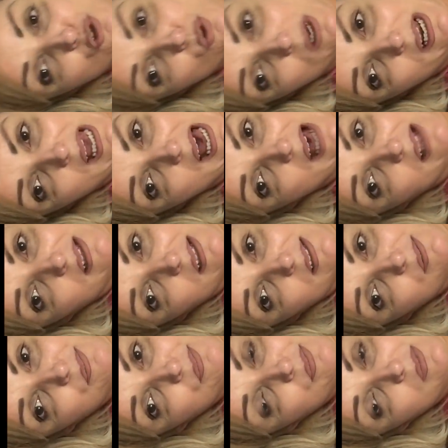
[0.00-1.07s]

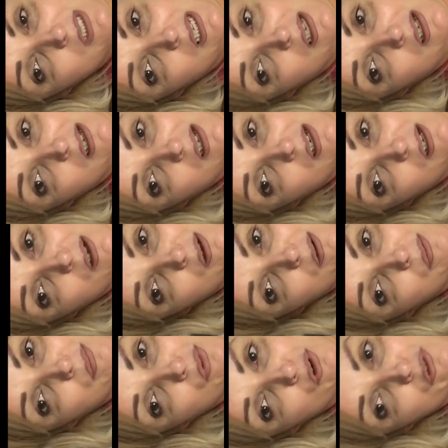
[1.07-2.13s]
jogada
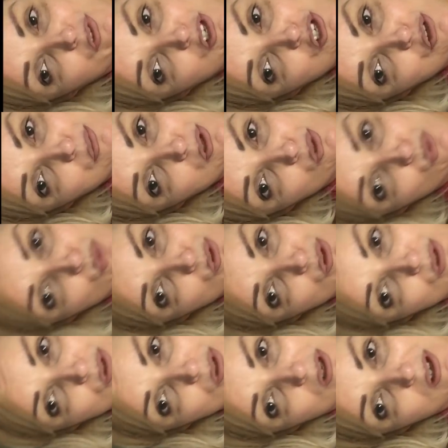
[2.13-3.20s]
por 20
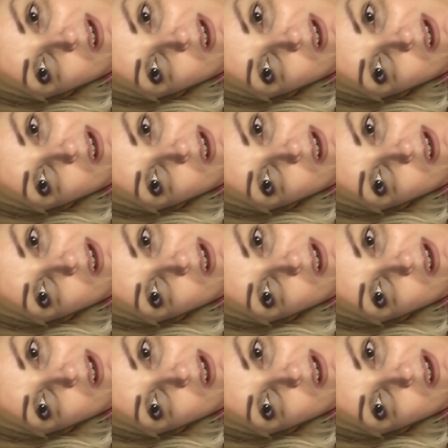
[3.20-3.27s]
minutos